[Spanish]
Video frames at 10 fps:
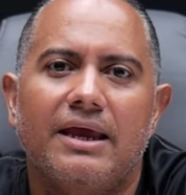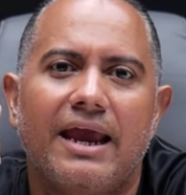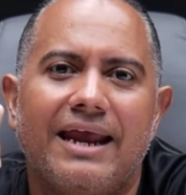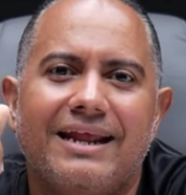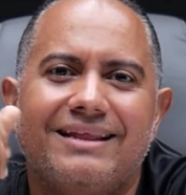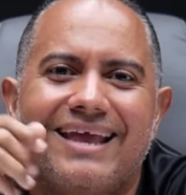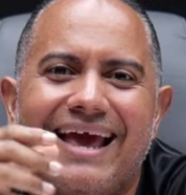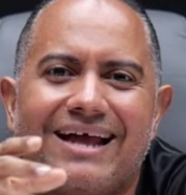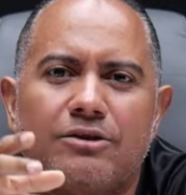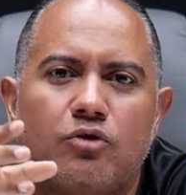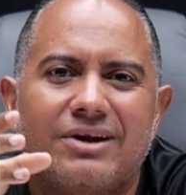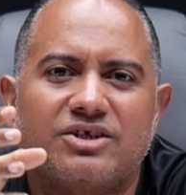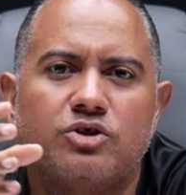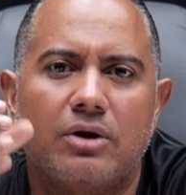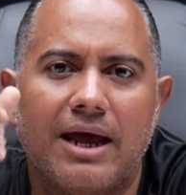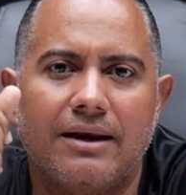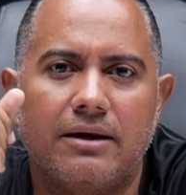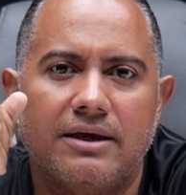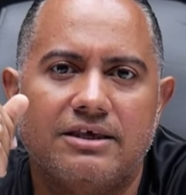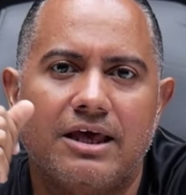en el Teatro Nacional
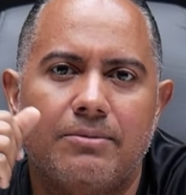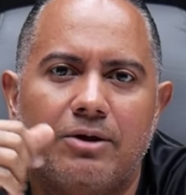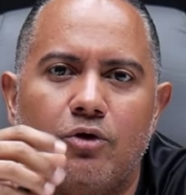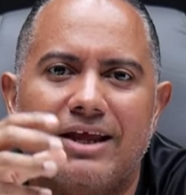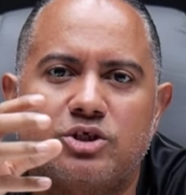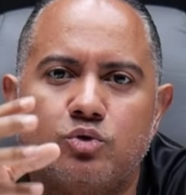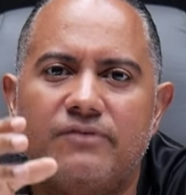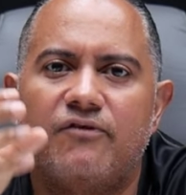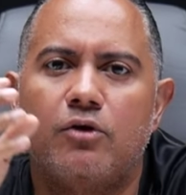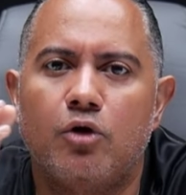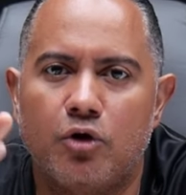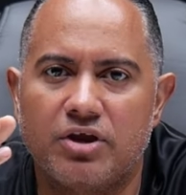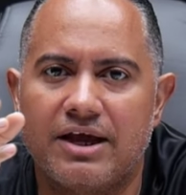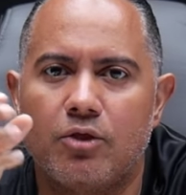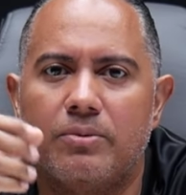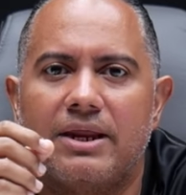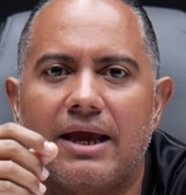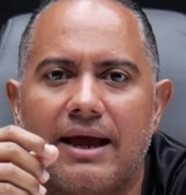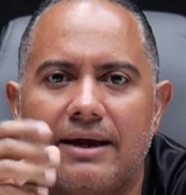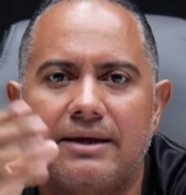llamado la Suite Folclórica
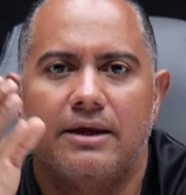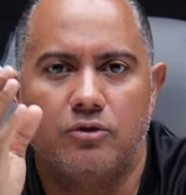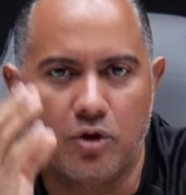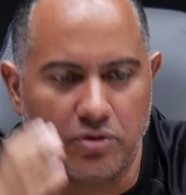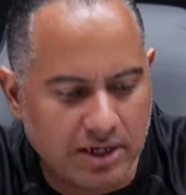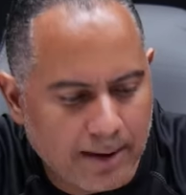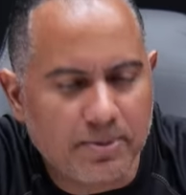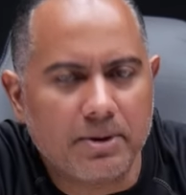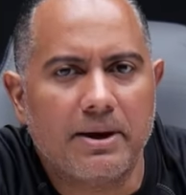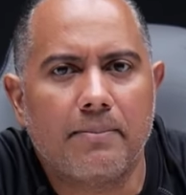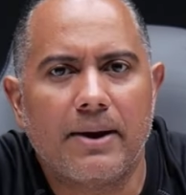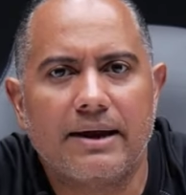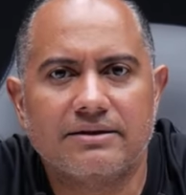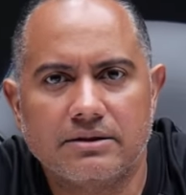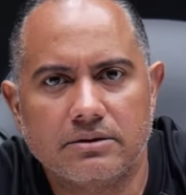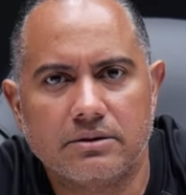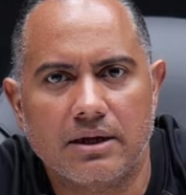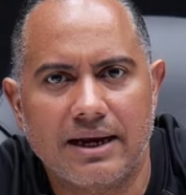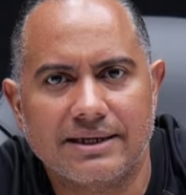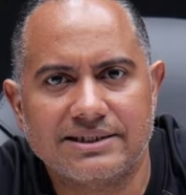Dominicana, donde en la primera parte
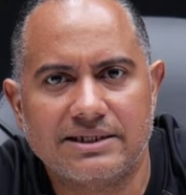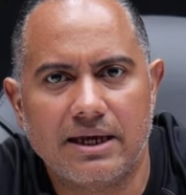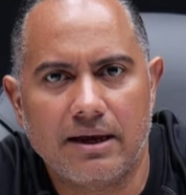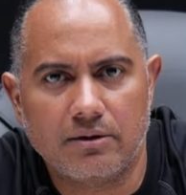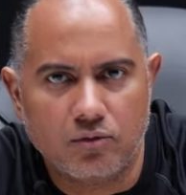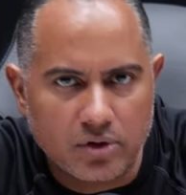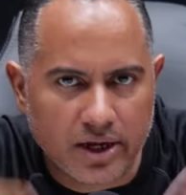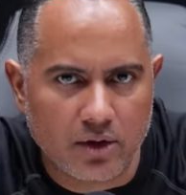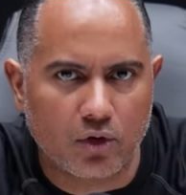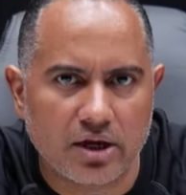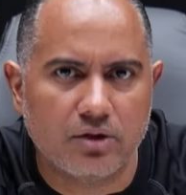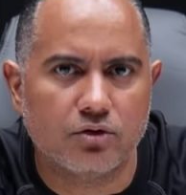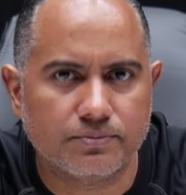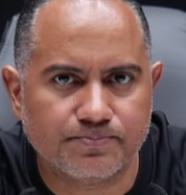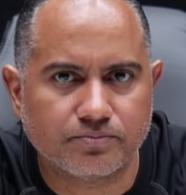él hacía un recorrido